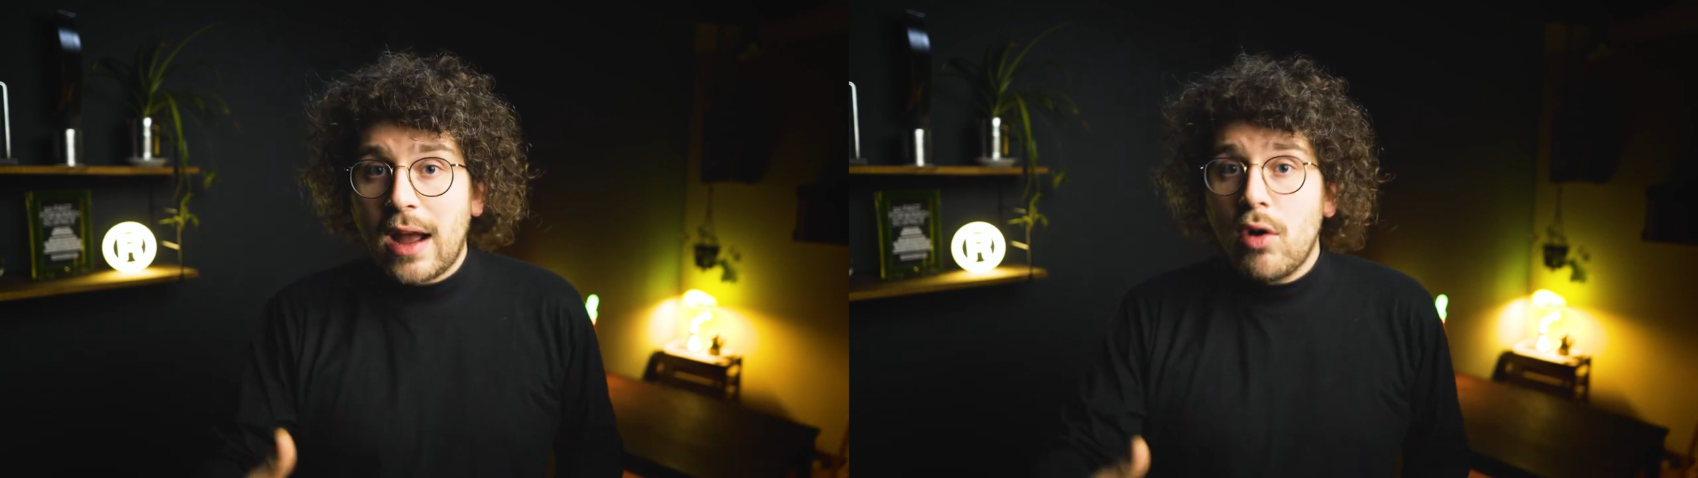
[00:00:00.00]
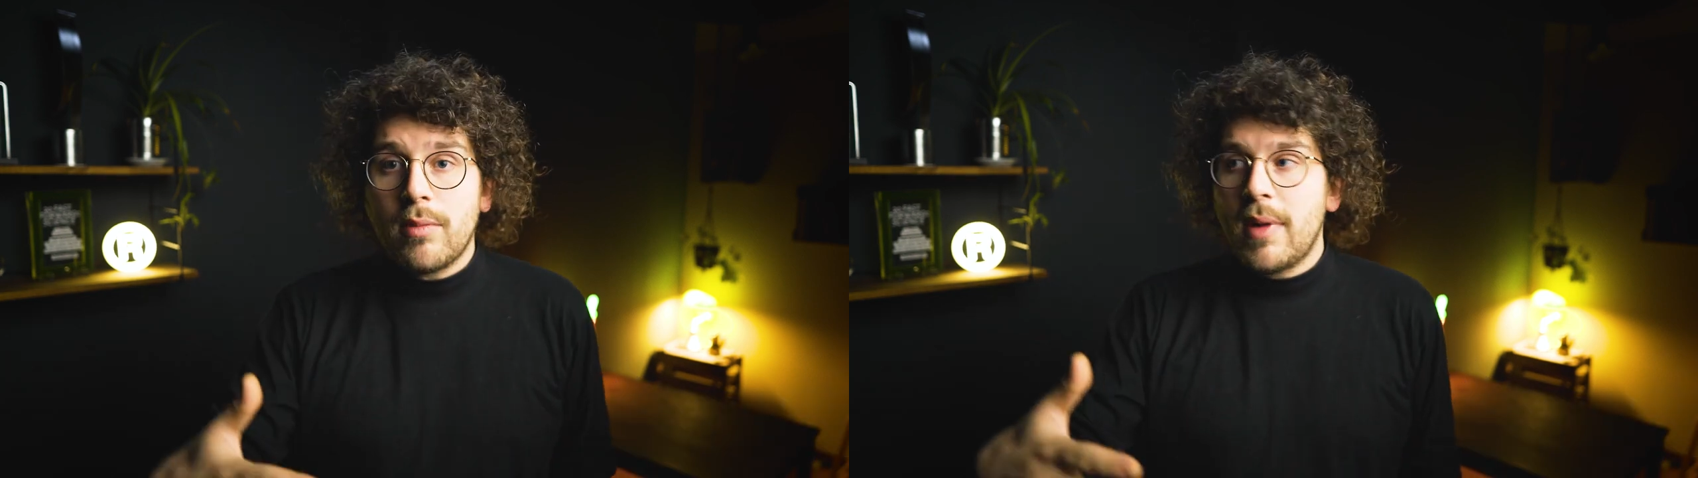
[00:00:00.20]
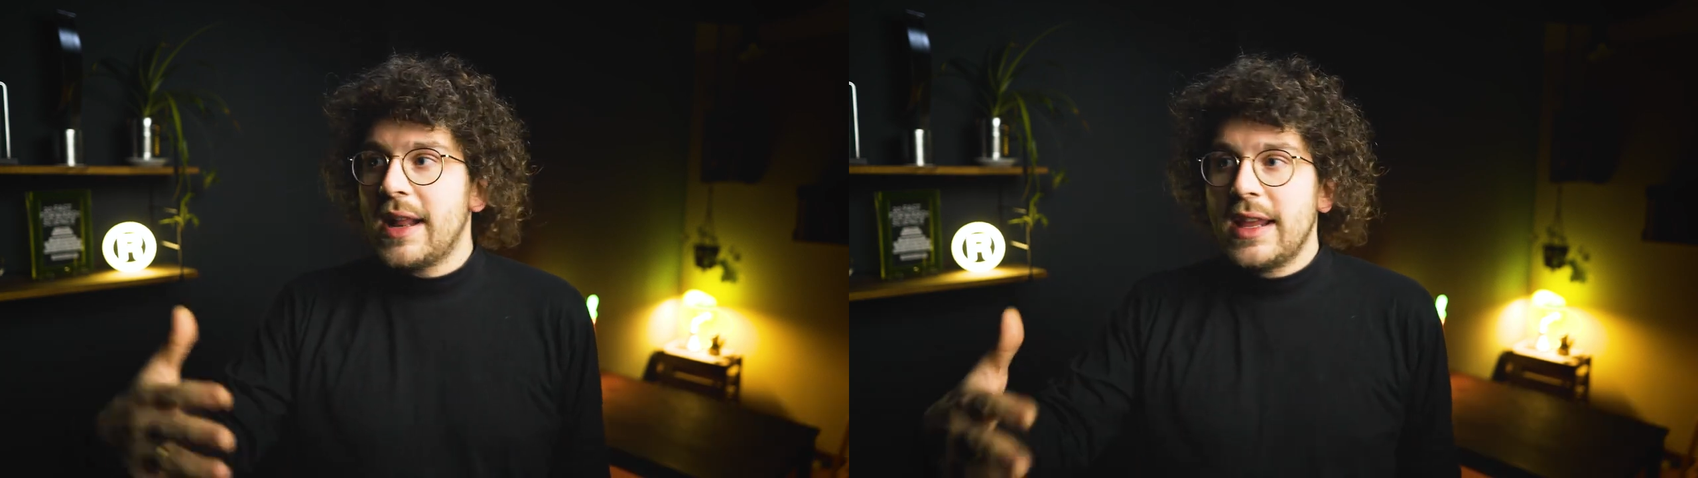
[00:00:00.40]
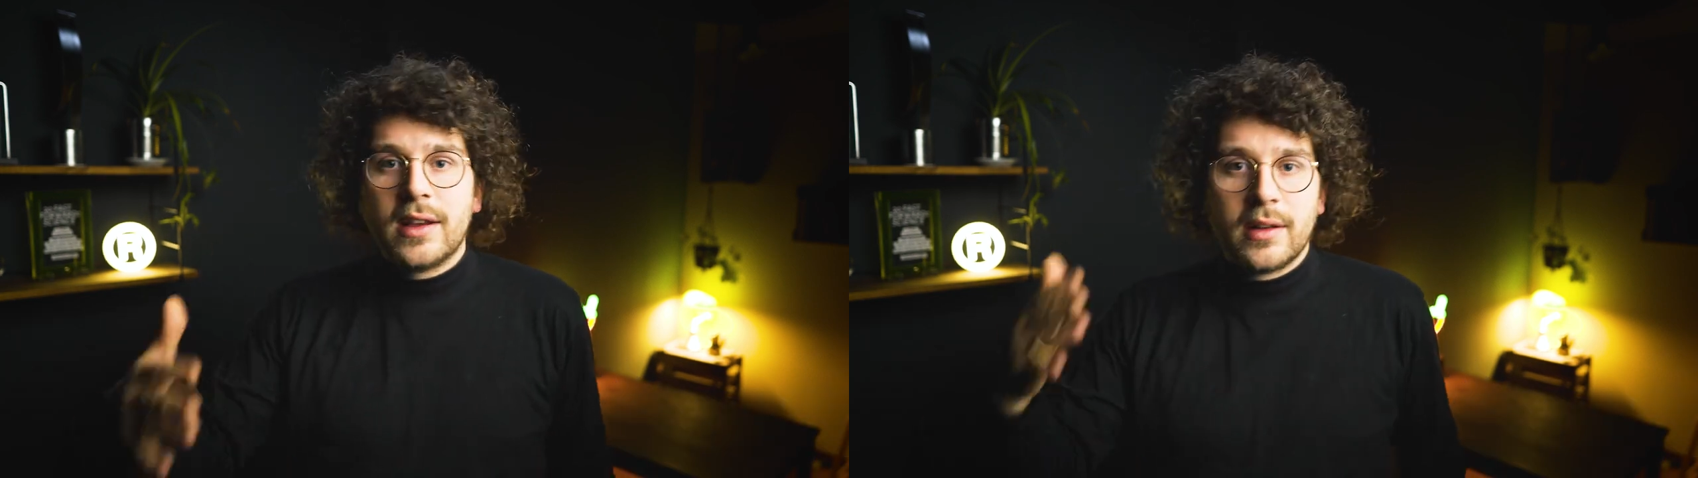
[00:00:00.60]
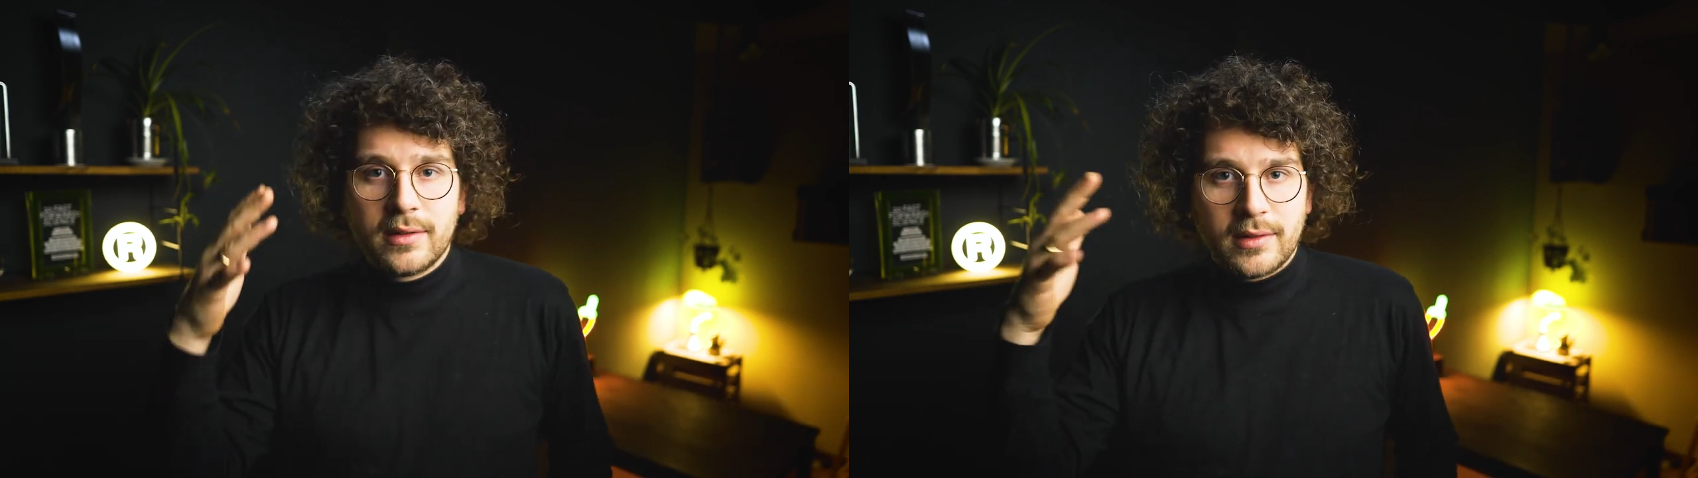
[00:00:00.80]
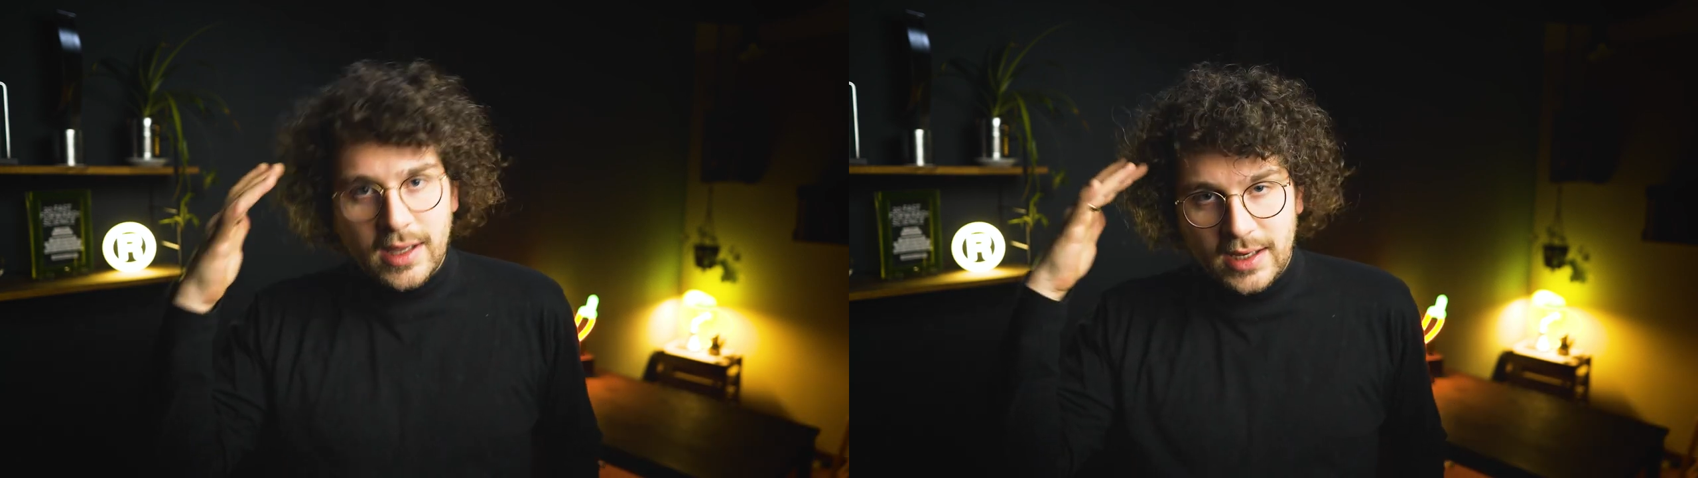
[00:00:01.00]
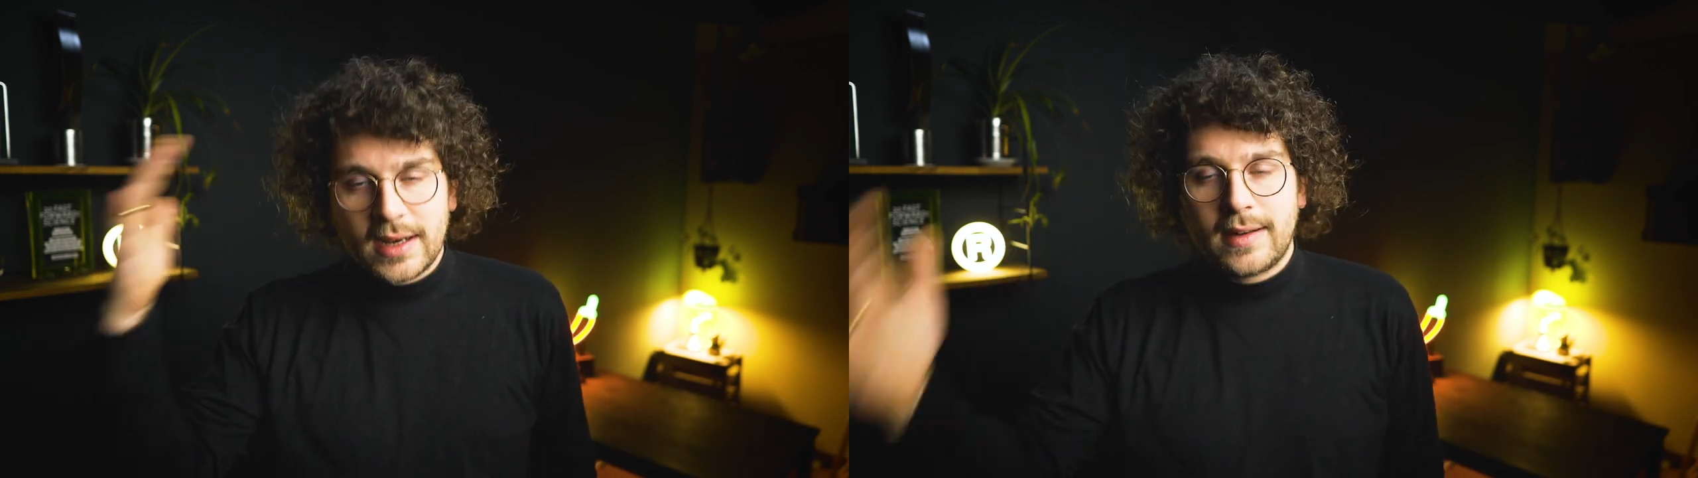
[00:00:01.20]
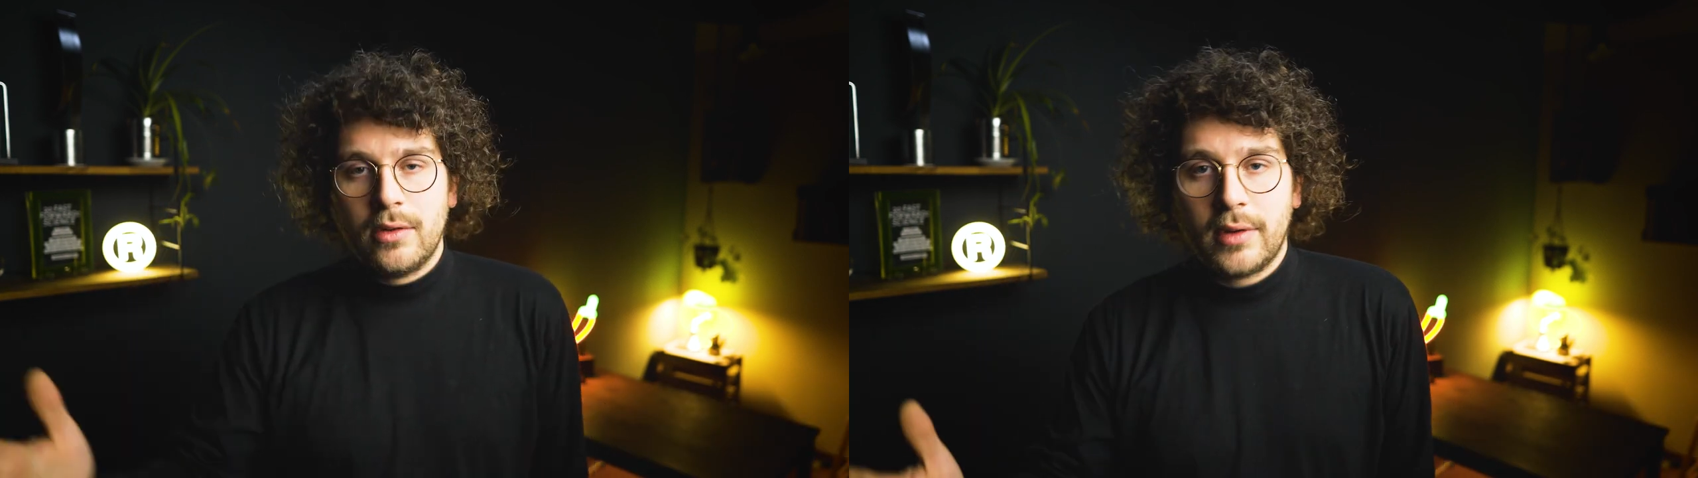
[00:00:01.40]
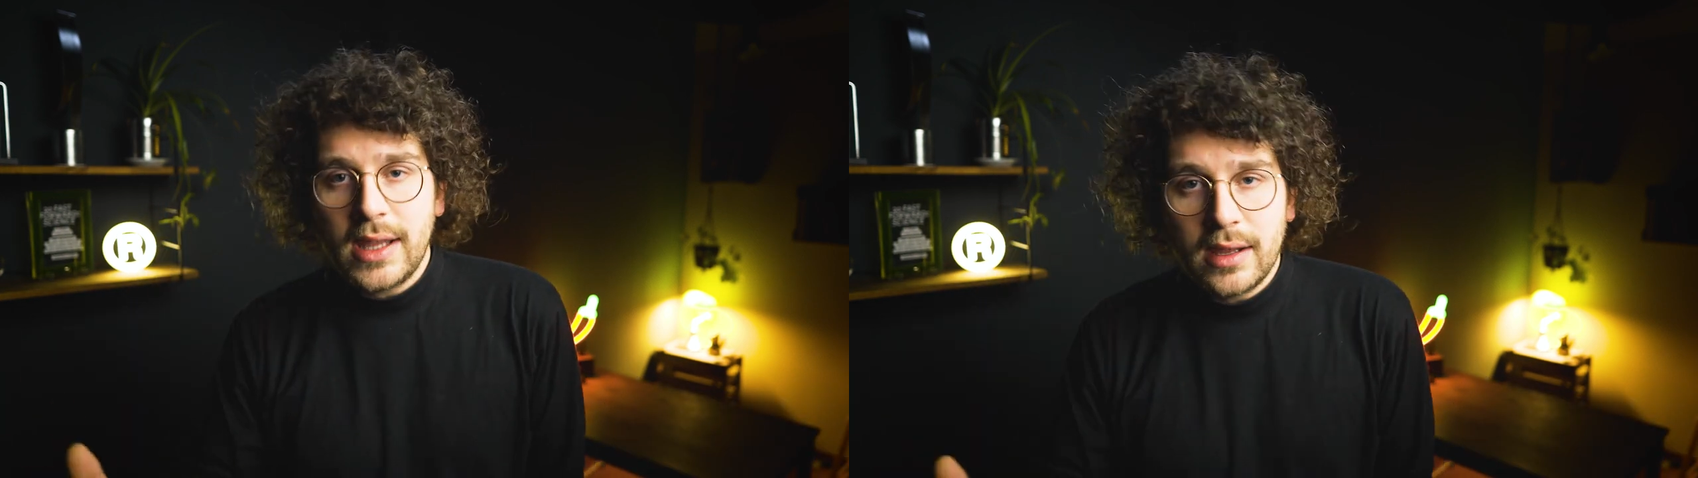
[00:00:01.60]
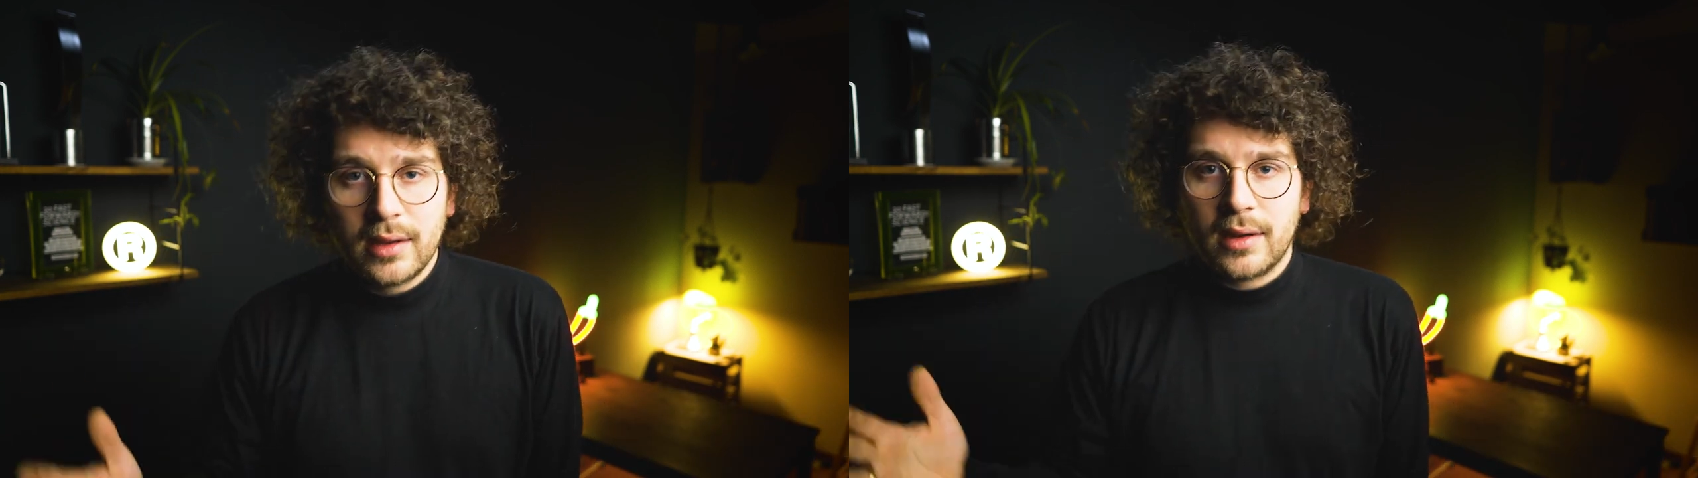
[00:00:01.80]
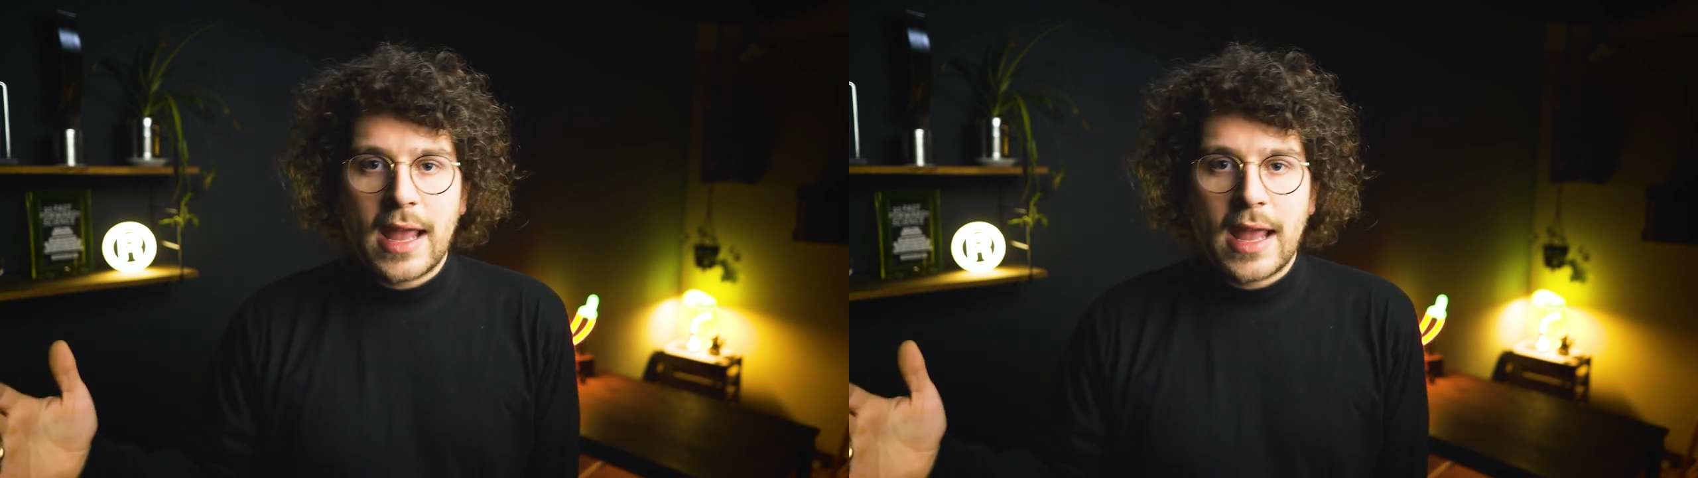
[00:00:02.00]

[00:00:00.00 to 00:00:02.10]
auch mal ihr in der Theorie